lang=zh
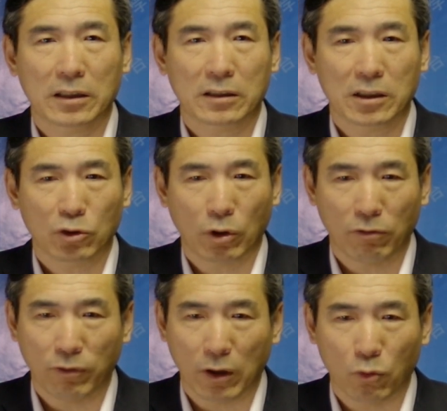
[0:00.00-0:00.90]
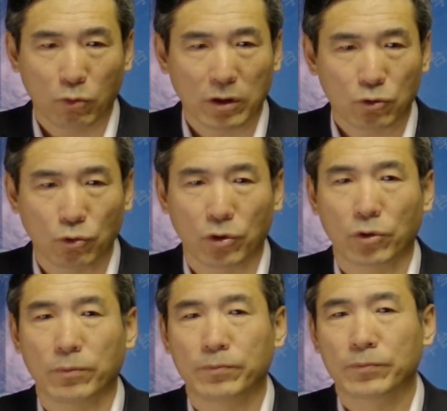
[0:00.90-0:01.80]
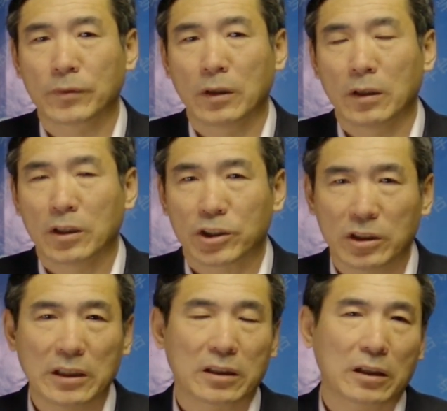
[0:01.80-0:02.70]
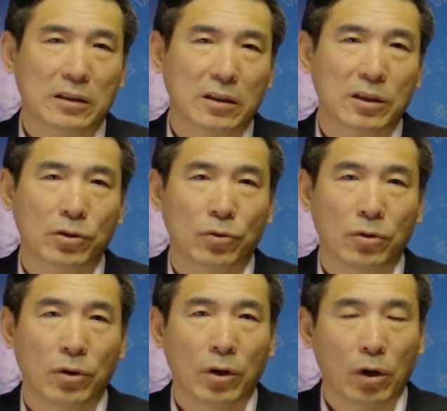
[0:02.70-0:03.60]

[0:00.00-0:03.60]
这个政权稳固的作用。实际上呢这是一种